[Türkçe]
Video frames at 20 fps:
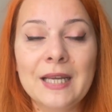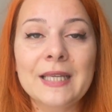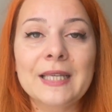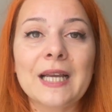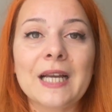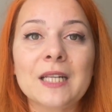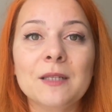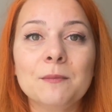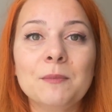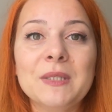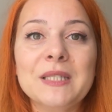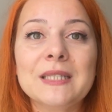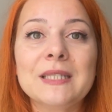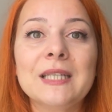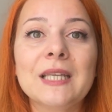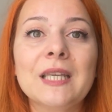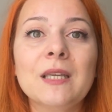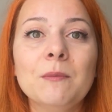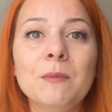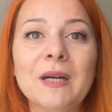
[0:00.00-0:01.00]
Yani
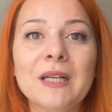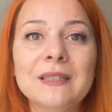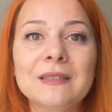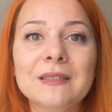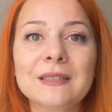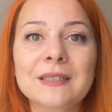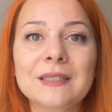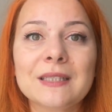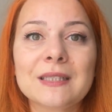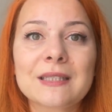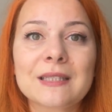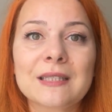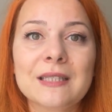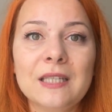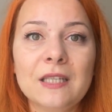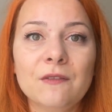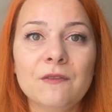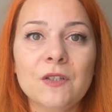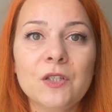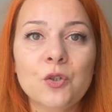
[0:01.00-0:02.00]
bizdeki mantıkla
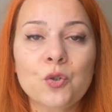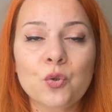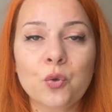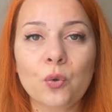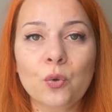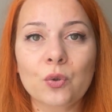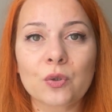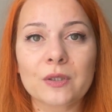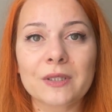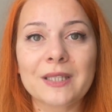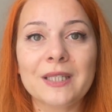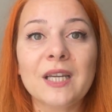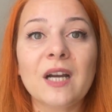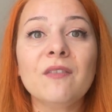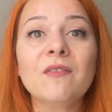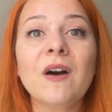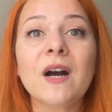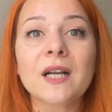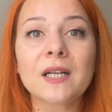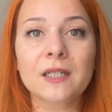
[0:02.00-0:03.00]
CV çok
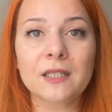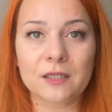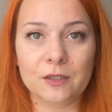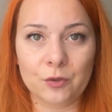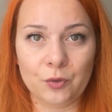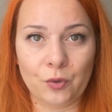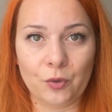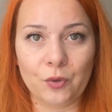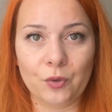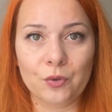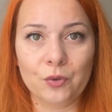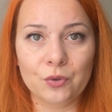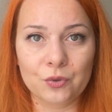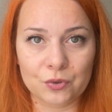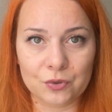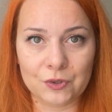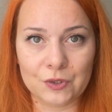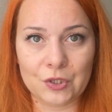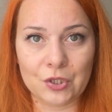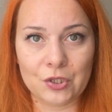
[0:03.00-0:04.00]
yavan kalıyor
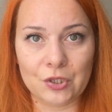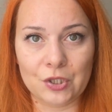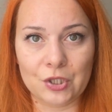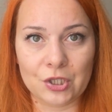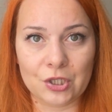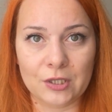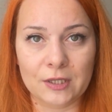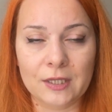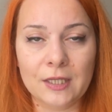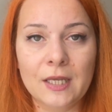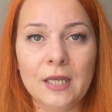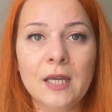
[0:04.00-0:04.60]
yurt dışı için.